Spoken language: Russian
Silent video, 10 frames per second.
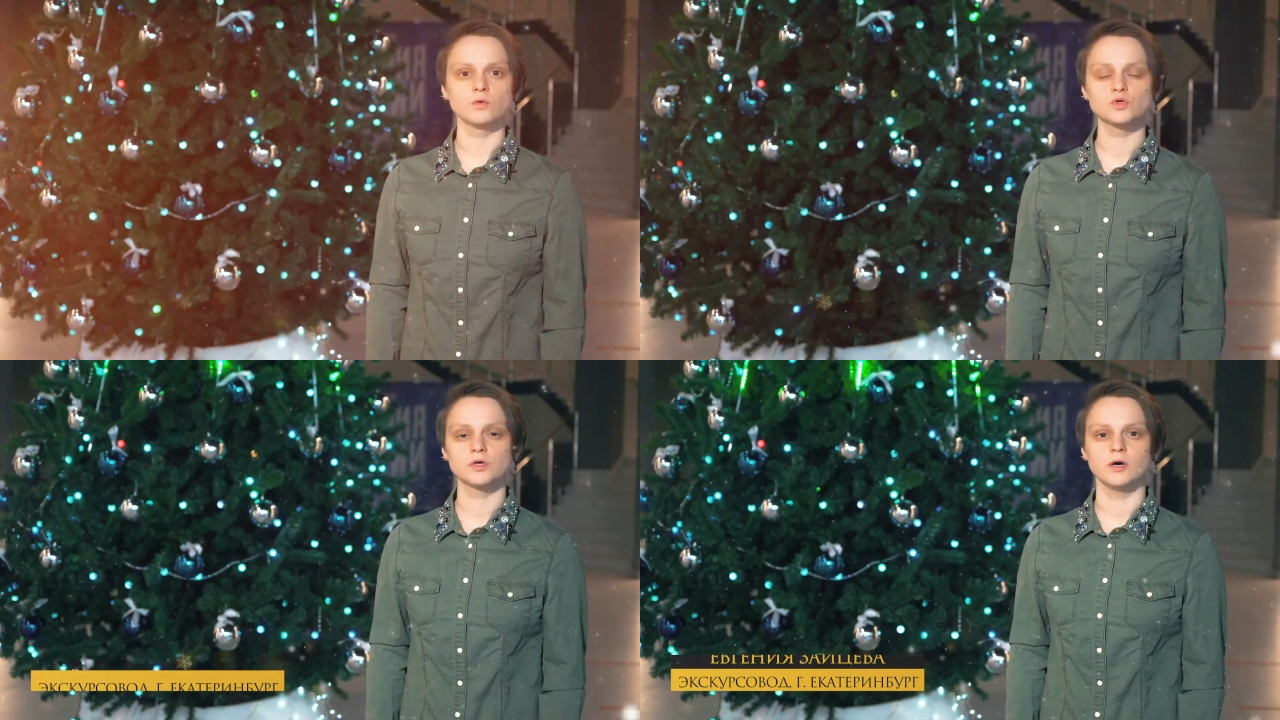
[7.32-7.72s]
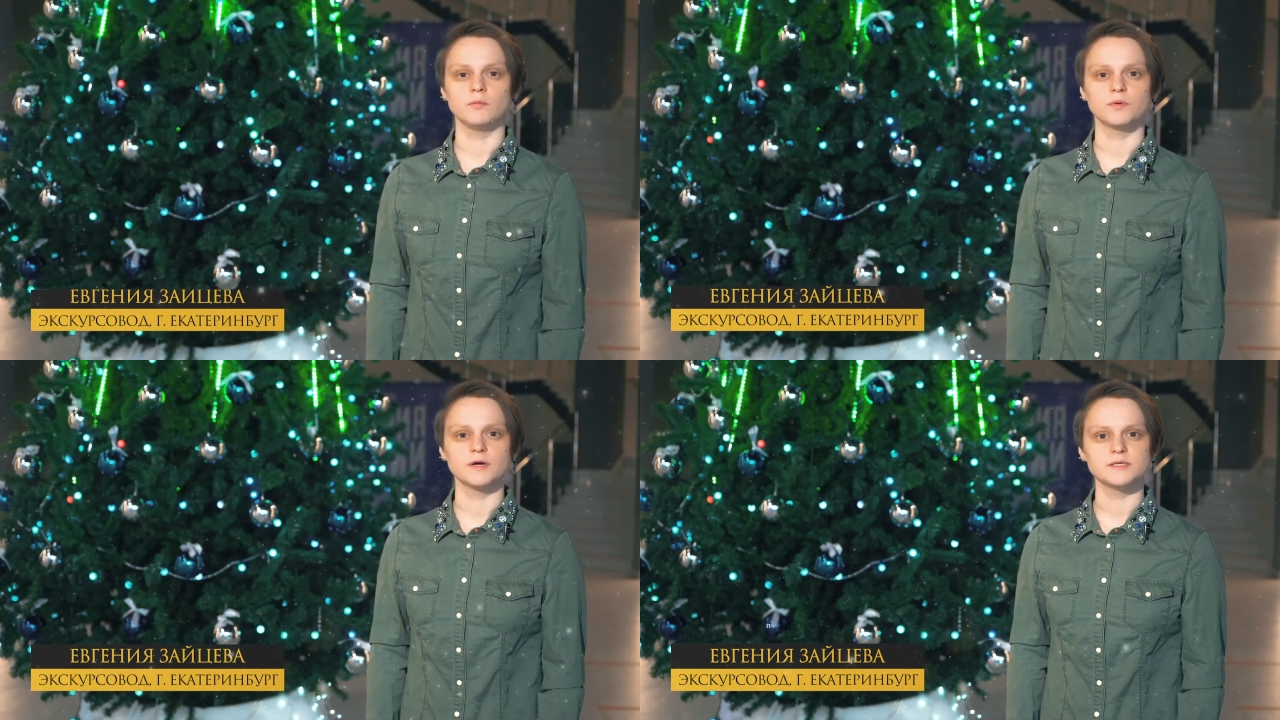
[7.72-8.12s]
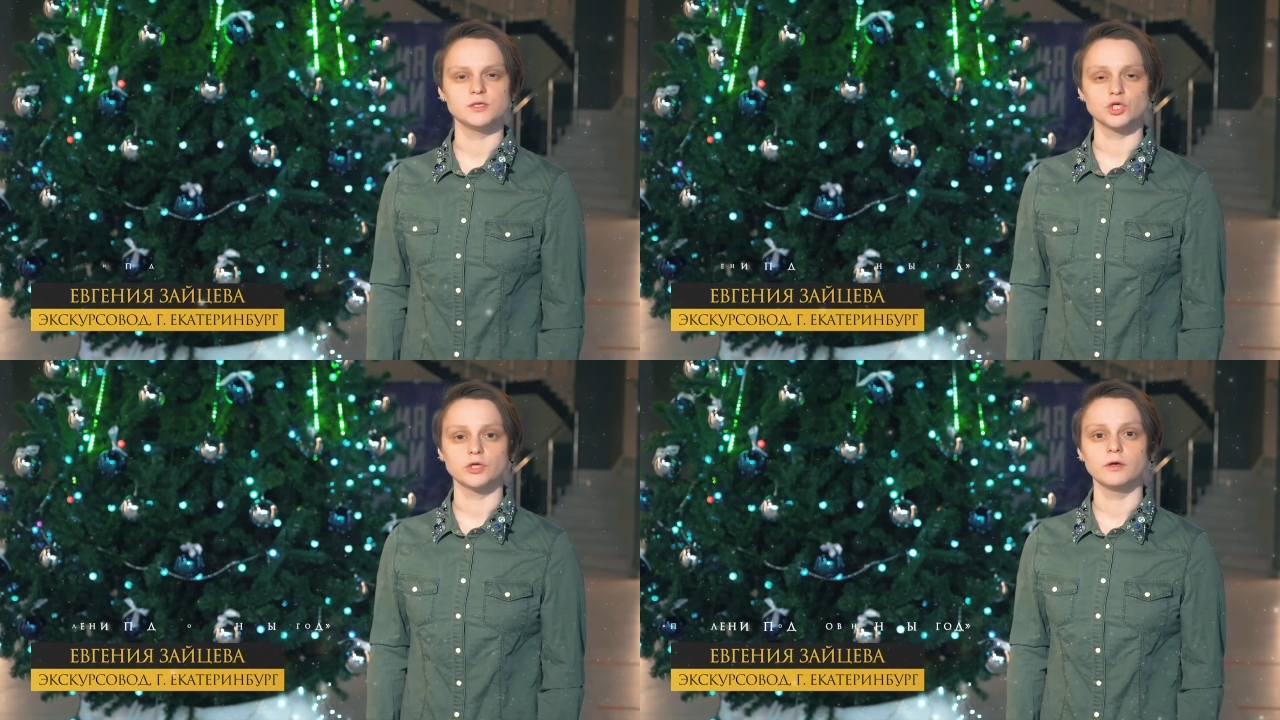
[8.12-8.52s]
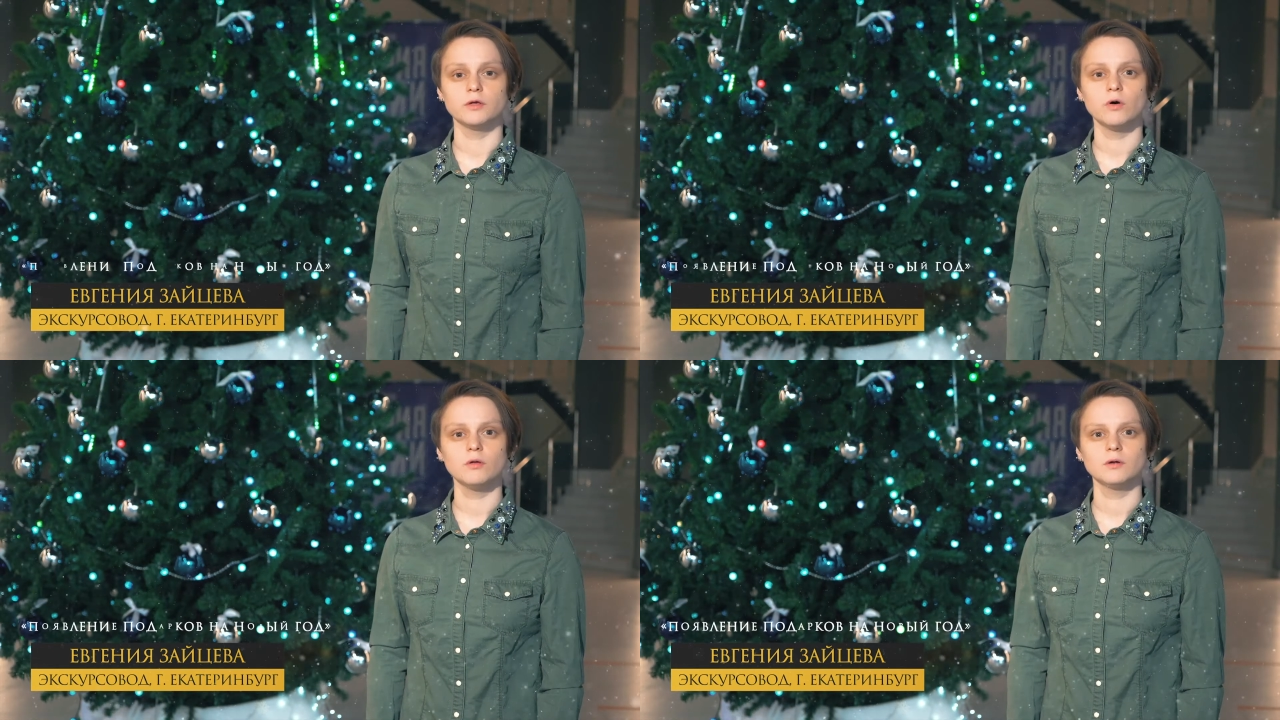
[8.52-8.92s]
русская праздничная
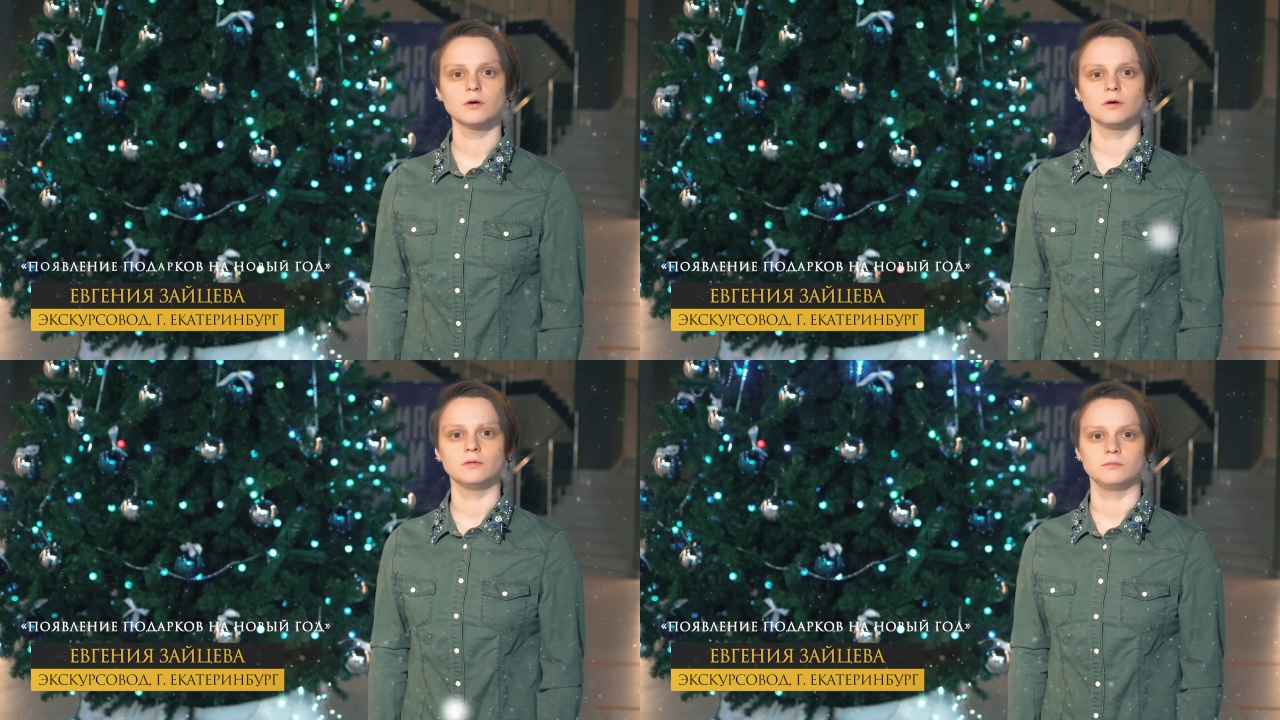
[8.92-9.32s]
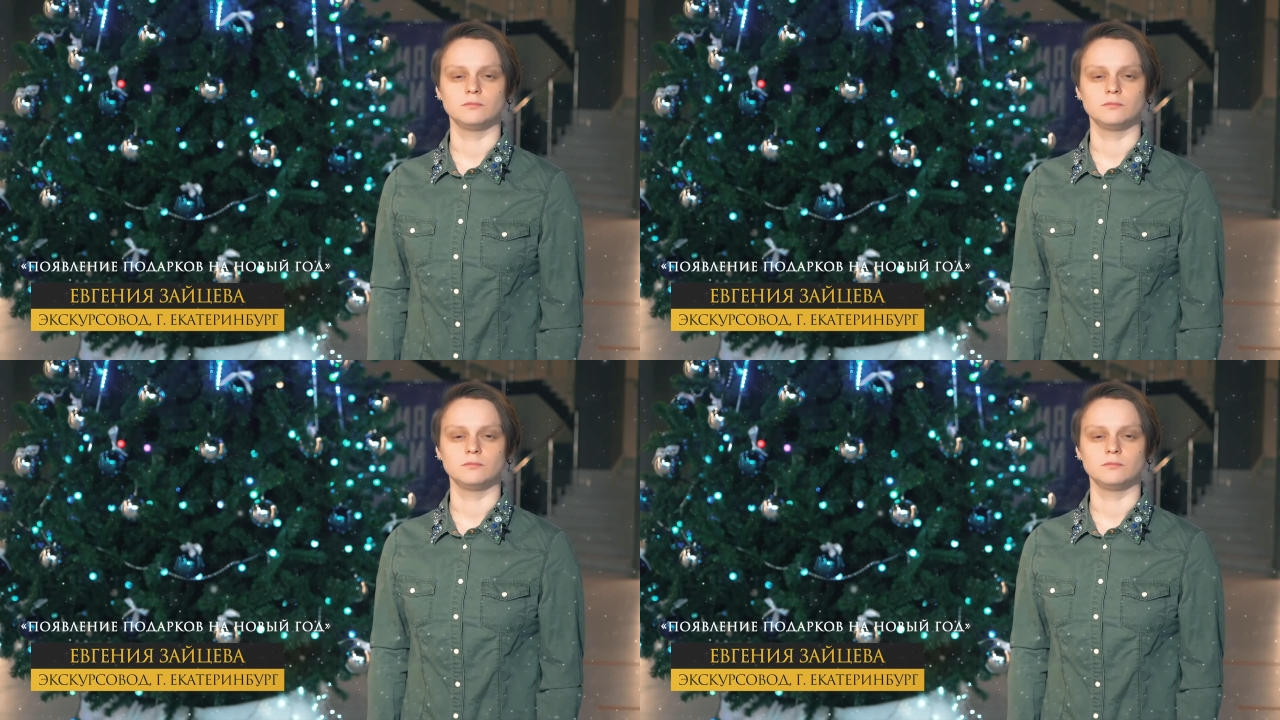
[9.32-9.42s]
елка